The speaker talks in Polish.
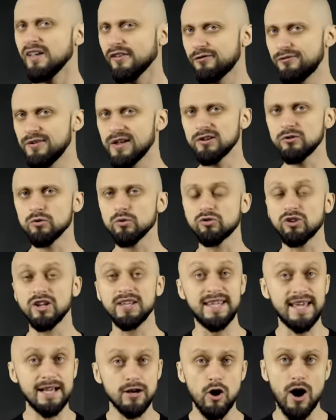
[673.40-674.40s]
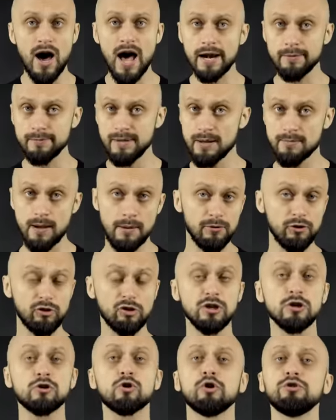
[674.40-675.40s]
Stwierdził, że jego armia ma być
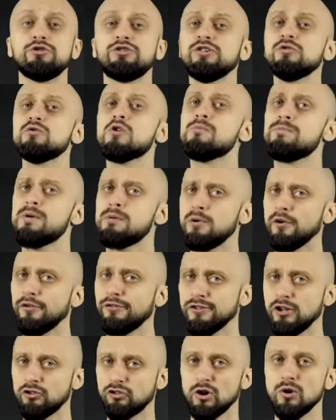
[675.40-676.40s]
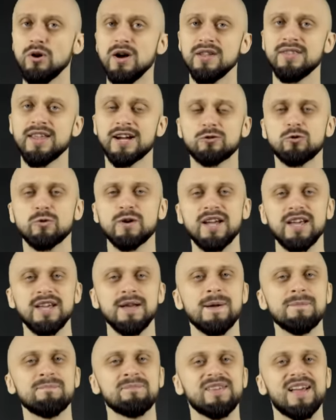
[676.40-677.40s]
tylko siłą pomocniczą, na której,
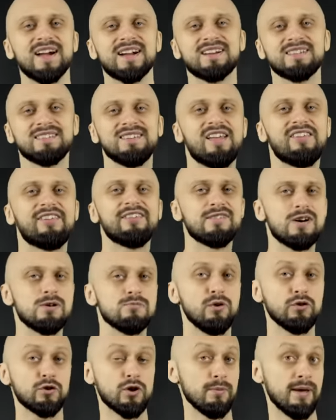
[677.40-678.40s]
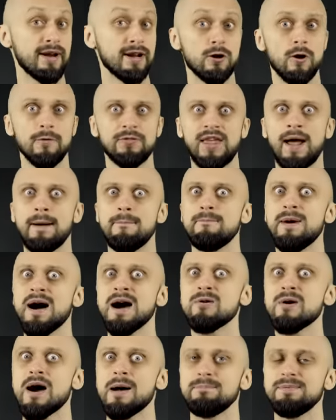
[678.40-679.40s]
jak nazywał Montgomery'ego, ta
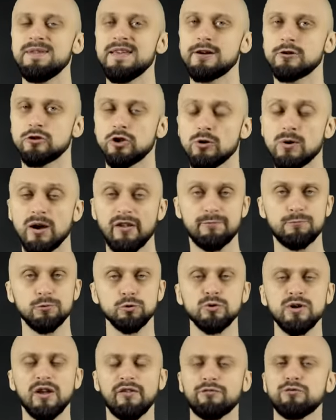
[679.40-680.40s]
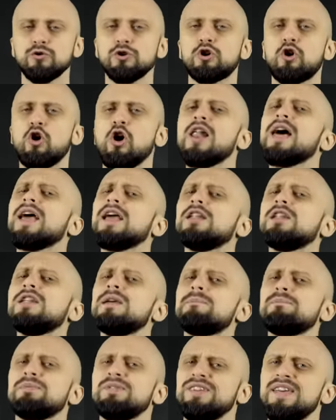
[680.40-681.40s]
mała pierdoła zbuduje swój
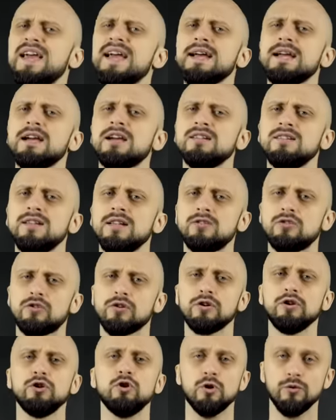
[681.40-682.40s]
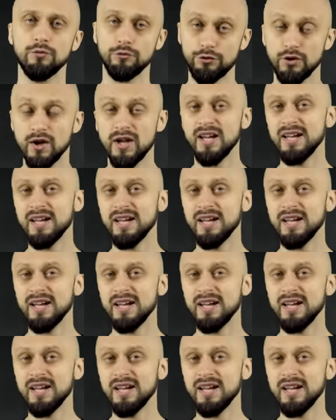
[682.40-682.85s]
kolejny piękny triumf.